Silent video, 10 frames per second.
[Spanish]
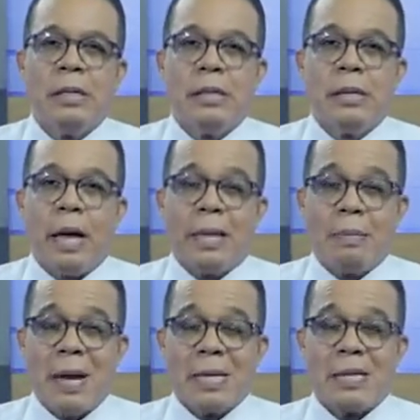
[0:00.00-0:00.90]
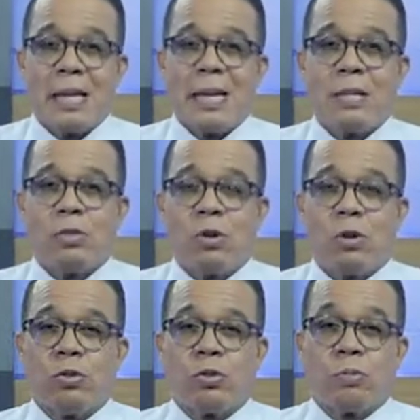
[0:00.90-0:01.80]
Además de
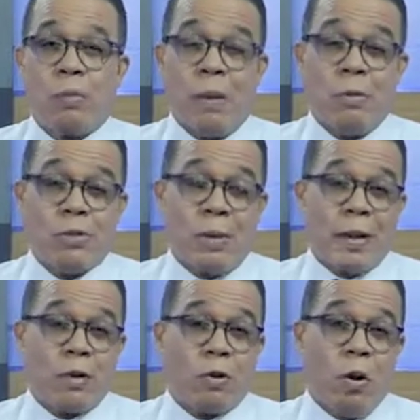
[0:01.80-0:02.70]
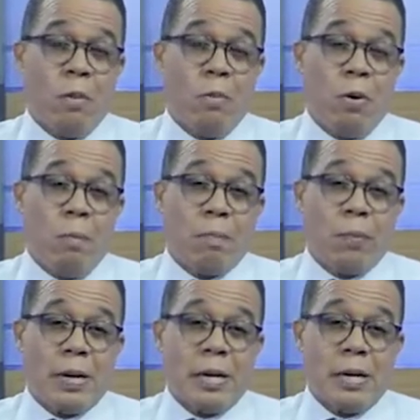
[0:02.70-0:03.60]
eso, vamos a ver cómo
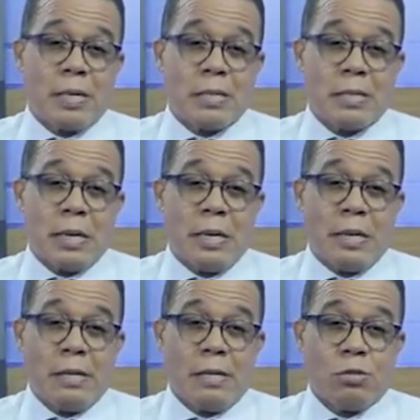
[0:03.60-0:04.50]
pues eh,